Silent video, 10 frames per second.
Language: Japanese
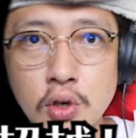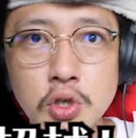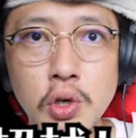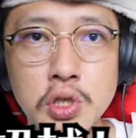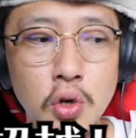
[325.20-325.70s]
通の
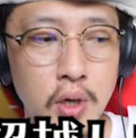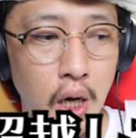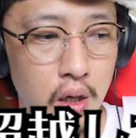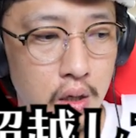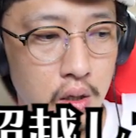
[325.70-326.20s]
超越しよう
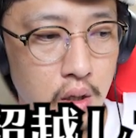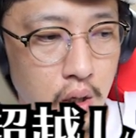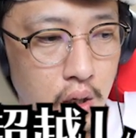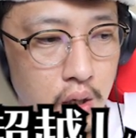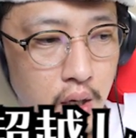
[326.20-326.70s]
か、
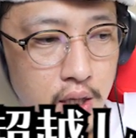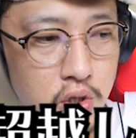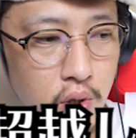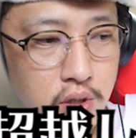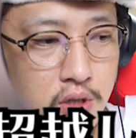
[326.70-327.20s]
はい、
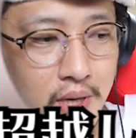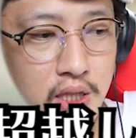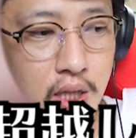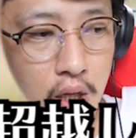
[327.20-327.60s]
超越しまし